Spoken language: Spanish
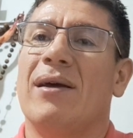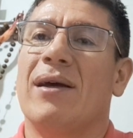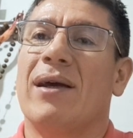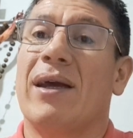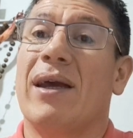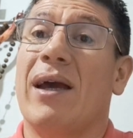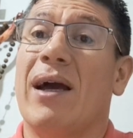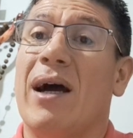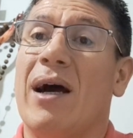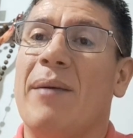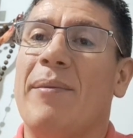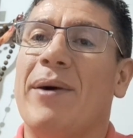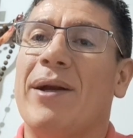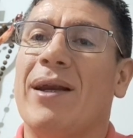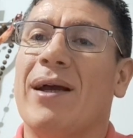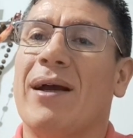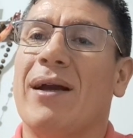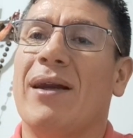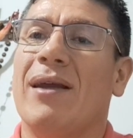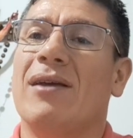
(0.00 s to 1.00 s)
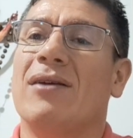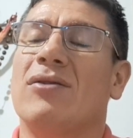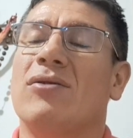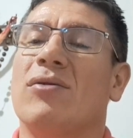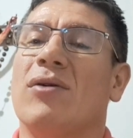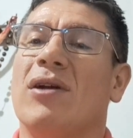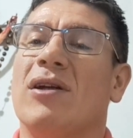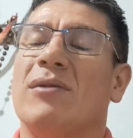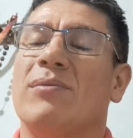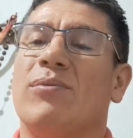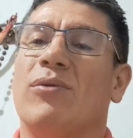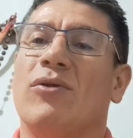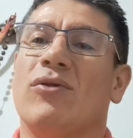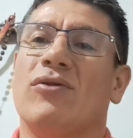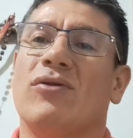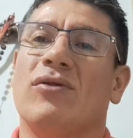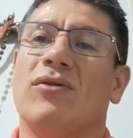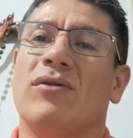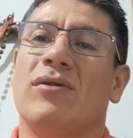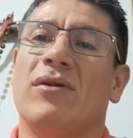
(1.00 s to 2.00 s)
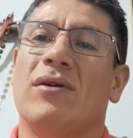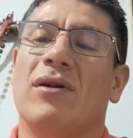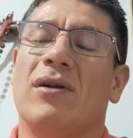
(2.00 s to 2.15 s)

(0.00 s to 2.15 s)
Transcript: que aman a Cristo, el Esposo,